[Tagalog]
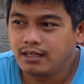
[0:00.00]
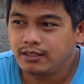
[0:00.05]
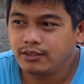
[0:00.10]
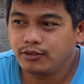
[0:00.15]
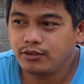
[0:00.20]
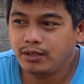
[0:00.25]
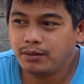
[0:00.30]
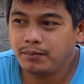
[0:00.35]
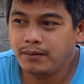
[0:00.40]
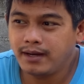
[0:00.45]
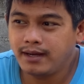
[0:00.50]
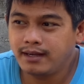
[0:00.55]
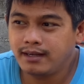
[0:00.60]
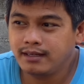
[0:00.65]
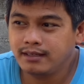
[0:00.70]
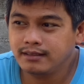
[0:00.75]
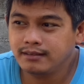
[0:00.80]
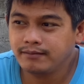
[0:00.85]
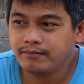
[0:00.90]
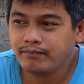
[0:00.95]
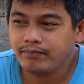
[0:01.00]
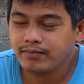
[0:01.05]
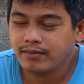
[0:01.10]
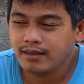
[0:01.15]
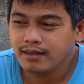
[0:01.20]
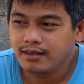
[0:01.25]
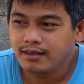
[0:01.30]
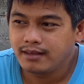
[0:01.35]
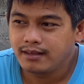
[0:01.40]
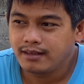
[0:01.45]
Yung ibang
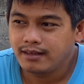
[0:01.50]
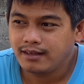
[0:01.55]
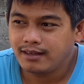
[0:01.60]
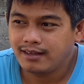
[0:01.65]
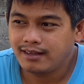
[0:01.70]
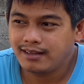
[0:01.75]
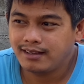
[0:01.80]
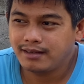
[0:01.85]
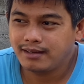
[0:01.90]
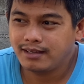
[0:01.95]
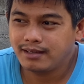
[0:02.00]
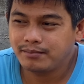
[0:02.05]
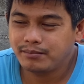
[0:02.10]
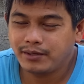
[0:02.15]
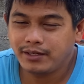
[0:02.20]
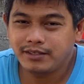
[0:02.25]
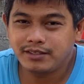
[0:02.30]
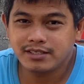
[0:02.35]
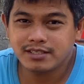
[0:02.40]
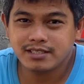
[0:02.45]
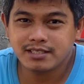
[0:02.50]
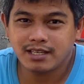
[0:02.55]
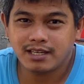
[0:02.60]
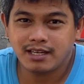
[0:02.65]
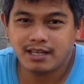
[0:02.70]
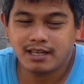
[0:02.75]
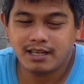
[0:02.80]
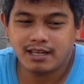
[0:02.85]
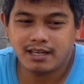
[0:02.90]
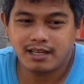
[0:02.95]
uh, breeders,
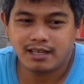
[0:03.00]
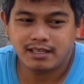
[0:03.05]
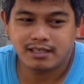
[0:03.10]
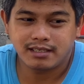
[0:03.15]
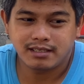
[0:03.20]
uh,